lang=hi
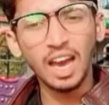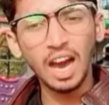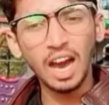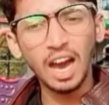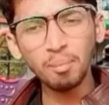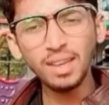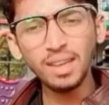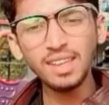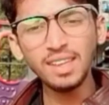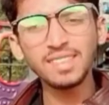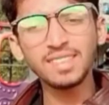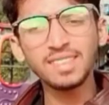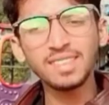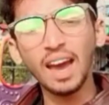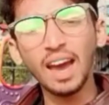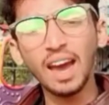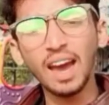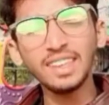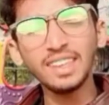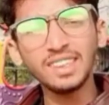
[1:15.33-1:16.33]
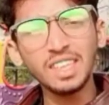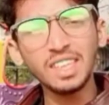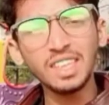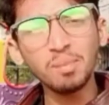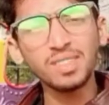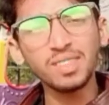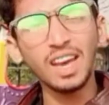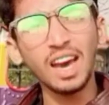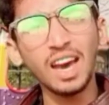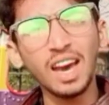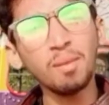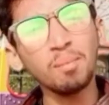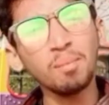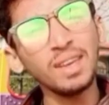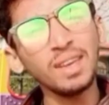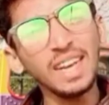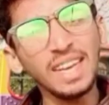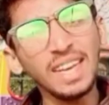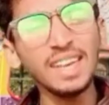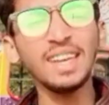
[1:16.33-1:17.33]
हमें इंसानियत की मिसाल
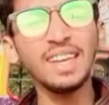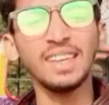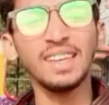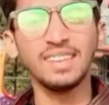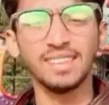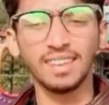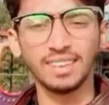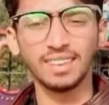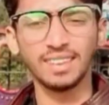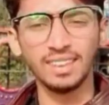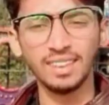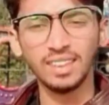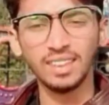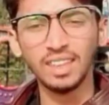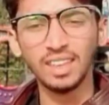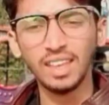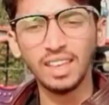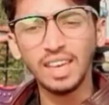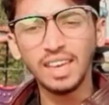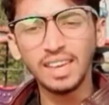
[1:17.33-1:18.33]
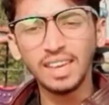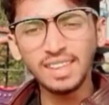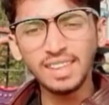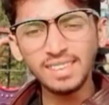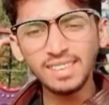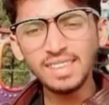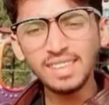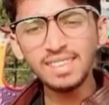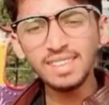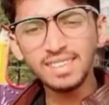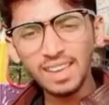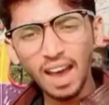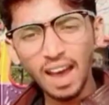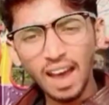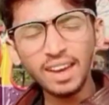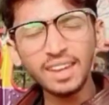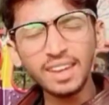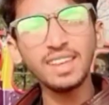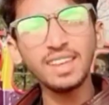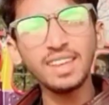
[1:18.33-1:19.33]
मिल ही नहीं सकती किसी
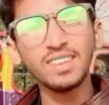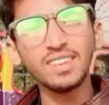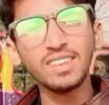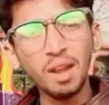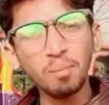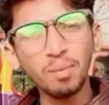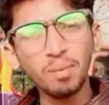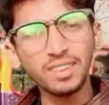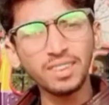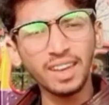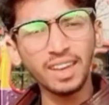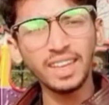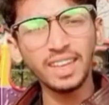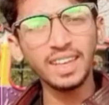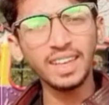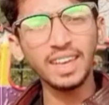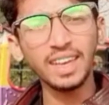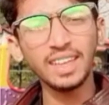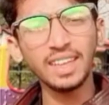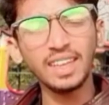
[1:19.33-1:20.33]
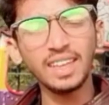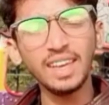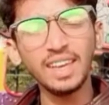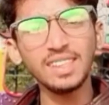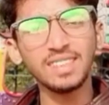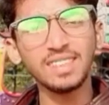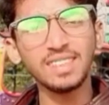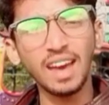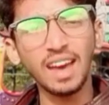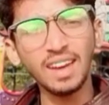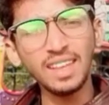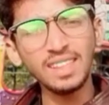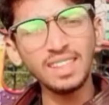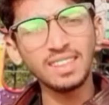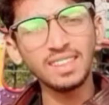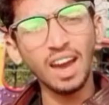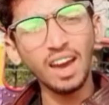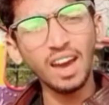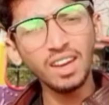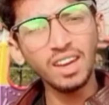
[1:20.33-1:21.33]
इंसान की जान बचाने के लिए
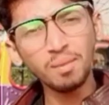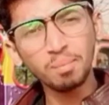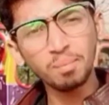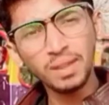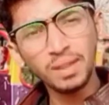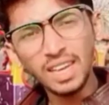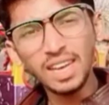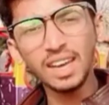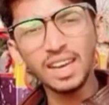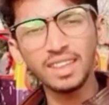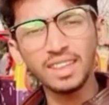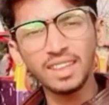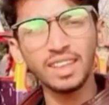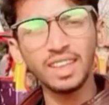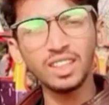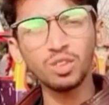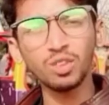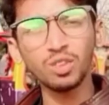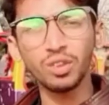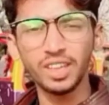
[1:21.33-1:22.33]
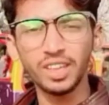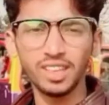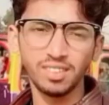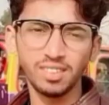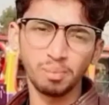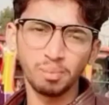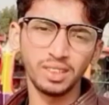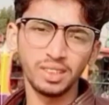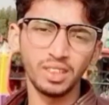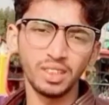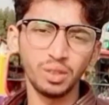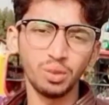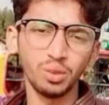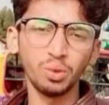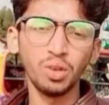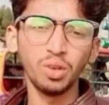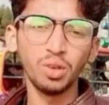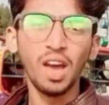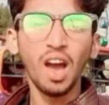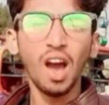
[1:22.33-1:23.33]
इंसानी जान भी लग जाए तो ग्रेज़ मत
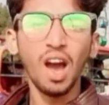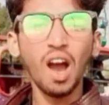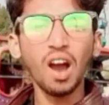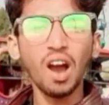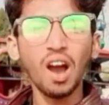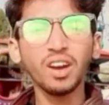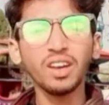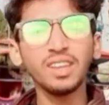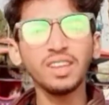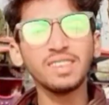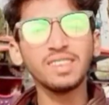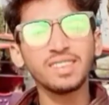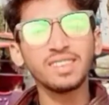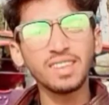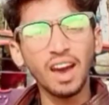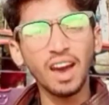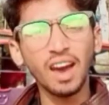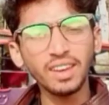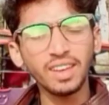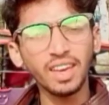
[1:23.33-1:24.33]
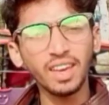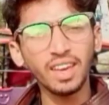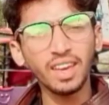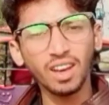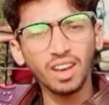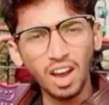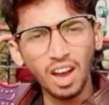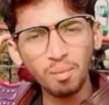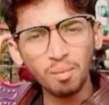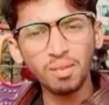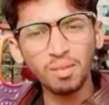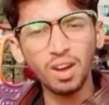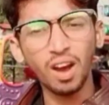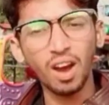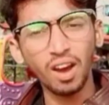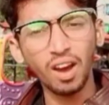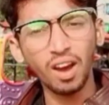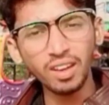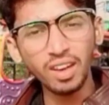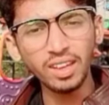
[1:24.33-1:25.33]
करो आखिर इंसान के काम
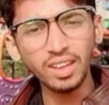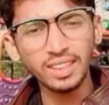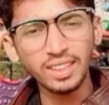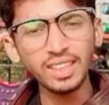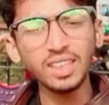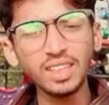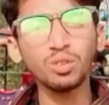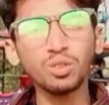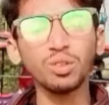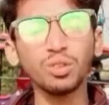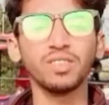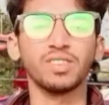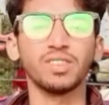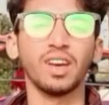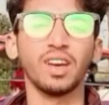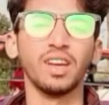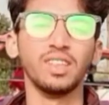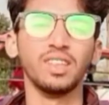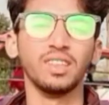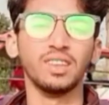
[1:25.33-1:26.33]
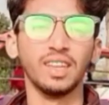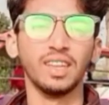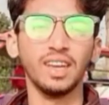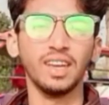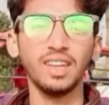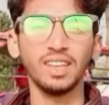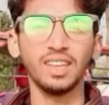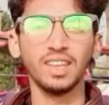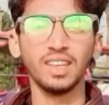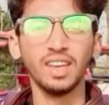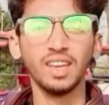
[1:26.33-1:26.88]
आना ही तो इंसानियत है